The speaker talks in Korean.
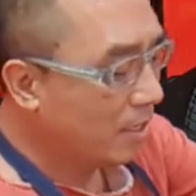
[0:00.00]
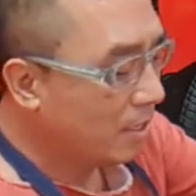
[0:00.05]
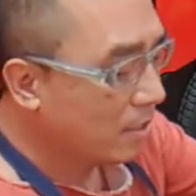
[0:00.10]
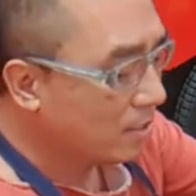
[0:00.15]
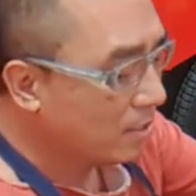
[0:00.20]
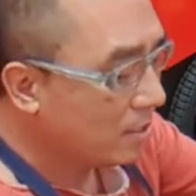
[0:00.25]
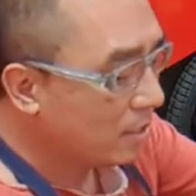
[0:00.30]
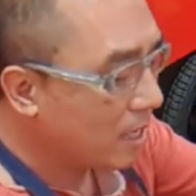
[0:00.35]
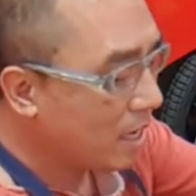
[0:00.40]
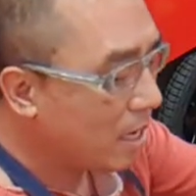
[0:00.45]

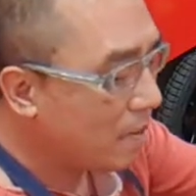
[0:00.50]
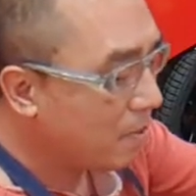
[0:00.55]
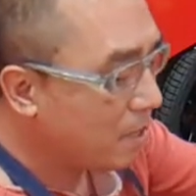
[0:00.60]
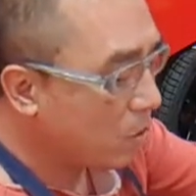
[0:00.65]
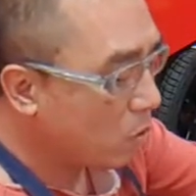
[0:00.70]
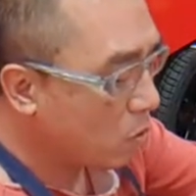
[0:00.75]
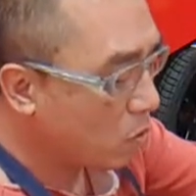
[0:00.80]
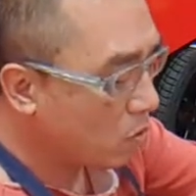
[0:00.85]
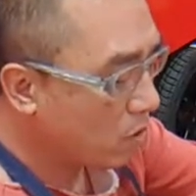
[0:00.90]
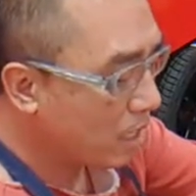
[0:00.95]
스랍의
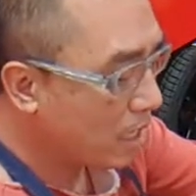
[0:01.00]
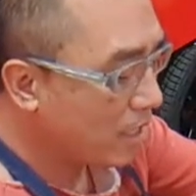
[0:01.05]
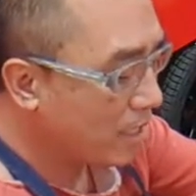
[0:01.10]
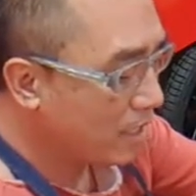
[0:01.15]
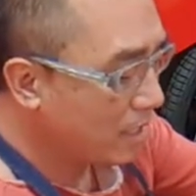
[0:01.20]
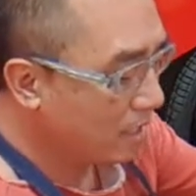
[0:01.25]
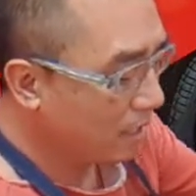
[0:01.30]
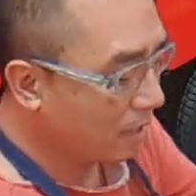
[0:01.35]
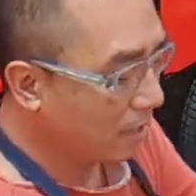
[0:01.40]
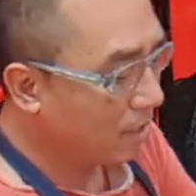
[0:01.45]

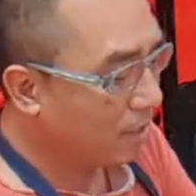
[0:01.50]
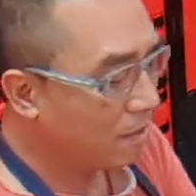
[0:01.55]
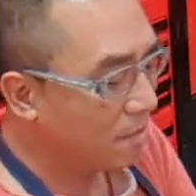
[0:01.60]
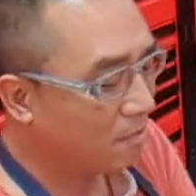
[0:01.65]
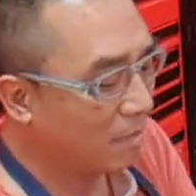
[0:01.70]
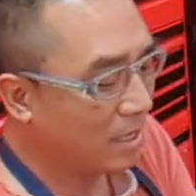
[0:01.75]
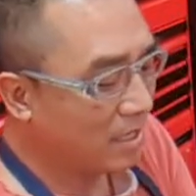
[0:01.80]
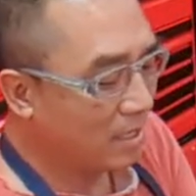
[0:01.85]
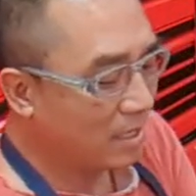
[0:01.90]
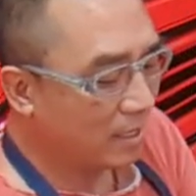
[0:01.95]
공간이
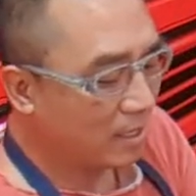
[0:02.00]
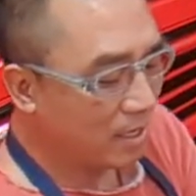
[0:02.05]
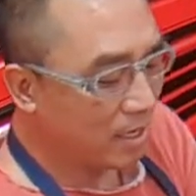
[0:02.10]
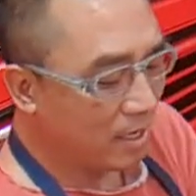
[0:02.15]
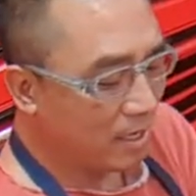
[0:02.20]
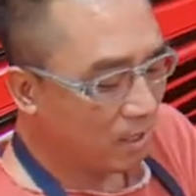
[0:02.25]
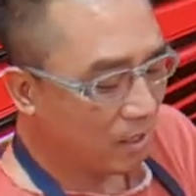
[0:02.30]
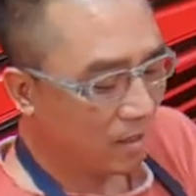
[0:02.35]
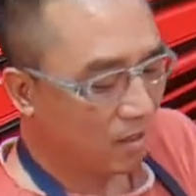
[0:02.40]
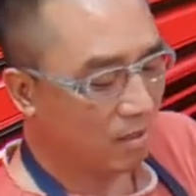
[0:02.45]

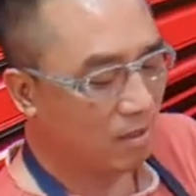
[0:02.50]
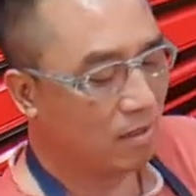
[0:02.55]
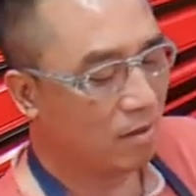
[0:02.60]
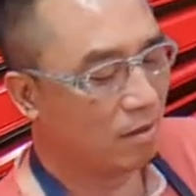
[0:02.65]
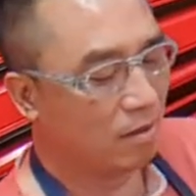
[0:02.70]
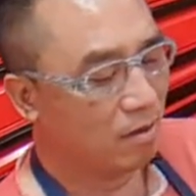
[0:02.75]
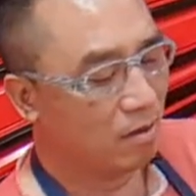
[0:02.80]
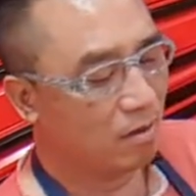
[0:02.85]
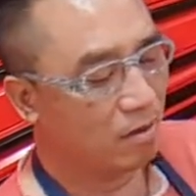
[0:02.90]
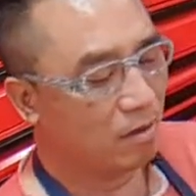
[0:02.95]
만약에
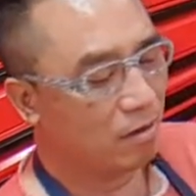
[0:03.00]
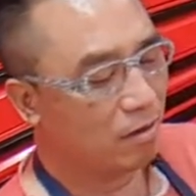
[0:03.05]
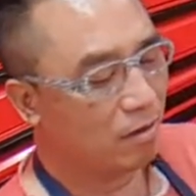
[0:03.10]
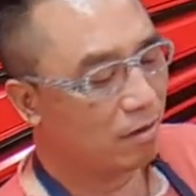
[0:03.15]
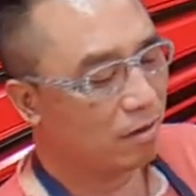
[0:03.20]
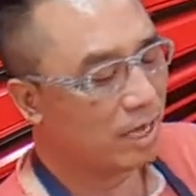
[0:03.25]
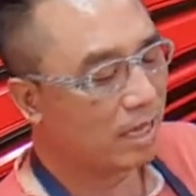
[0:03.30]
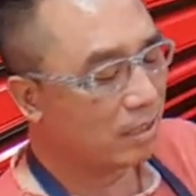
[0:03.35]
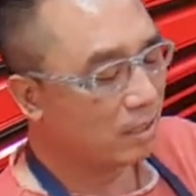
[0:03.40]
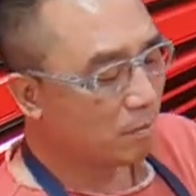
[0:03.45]

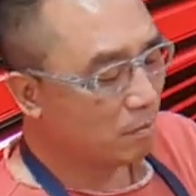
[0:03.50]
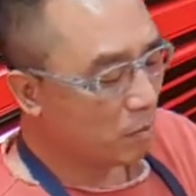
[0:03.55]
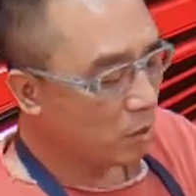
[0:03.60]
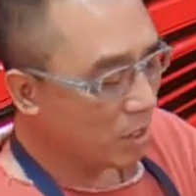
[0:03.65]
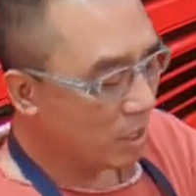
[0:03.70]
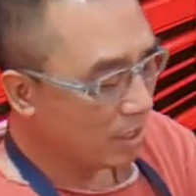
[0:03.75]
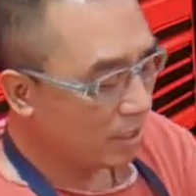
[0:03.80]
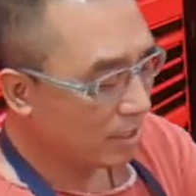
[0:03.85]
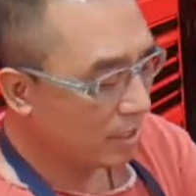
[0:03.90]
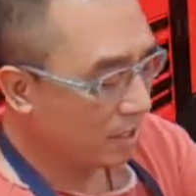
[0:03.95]
어, 같은
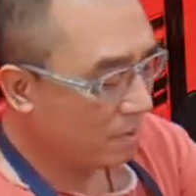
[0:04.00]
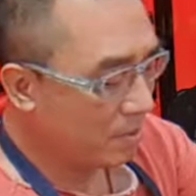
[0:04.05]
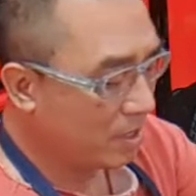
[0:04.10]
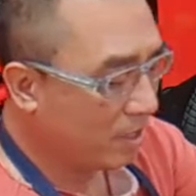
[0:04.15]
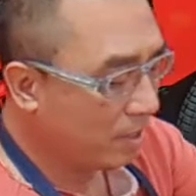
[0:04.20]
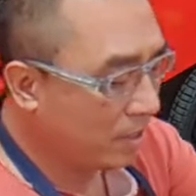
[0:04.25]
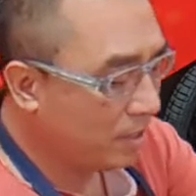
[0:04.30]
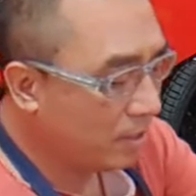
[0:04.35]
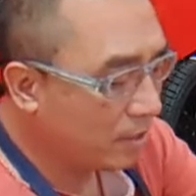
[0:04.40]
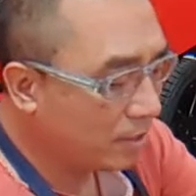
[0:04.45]
모양이
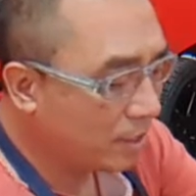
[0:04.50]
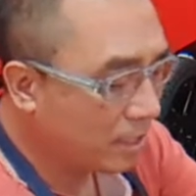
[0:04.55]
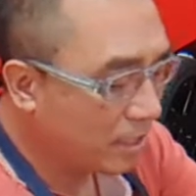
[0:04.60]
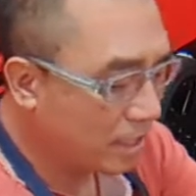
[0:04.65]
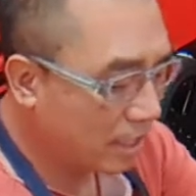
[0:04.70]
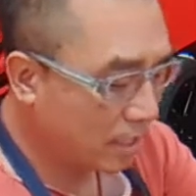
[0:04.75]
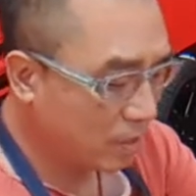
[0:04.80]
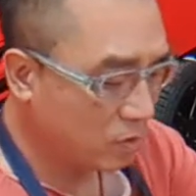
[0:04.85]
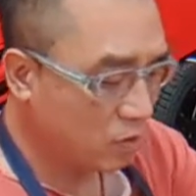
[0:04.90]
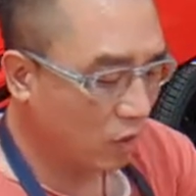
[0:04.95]
되면 이렇게
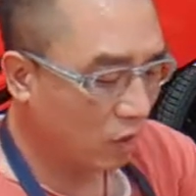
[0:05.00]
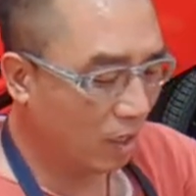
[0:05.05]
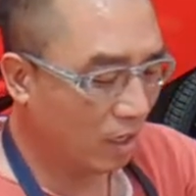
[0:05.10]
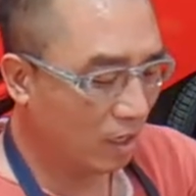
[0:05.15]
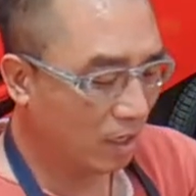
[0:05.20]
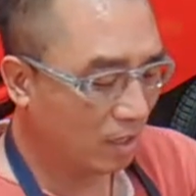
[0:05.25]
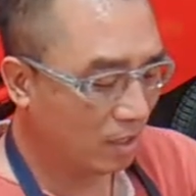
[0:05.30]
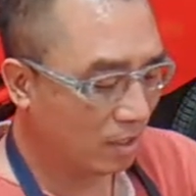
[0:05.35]
되겠죠.